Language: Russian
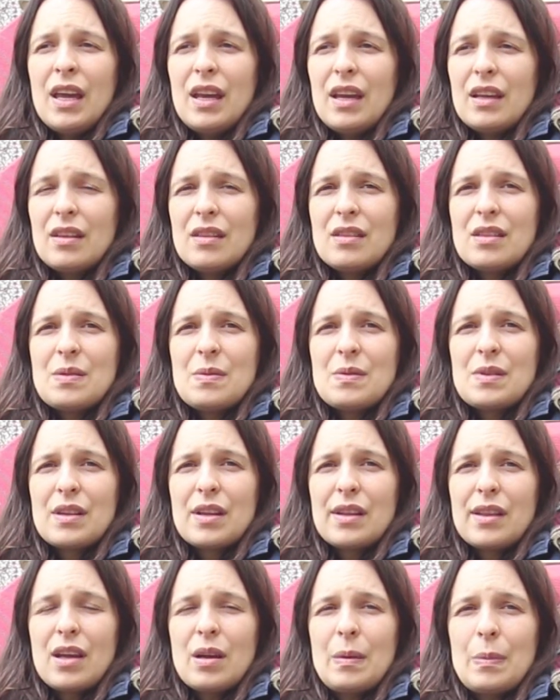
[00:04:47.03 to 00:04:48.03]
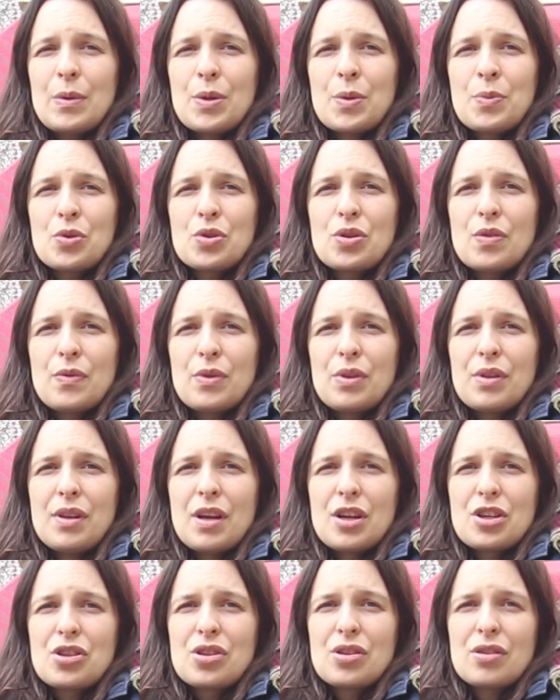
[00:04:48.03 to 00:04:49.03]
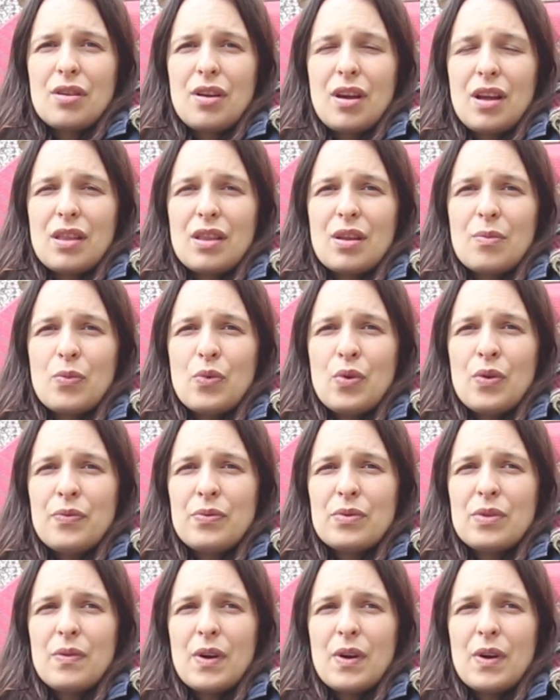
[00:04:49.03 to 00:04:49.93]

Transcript: И это действительно так, потому что вот наш ряд домов,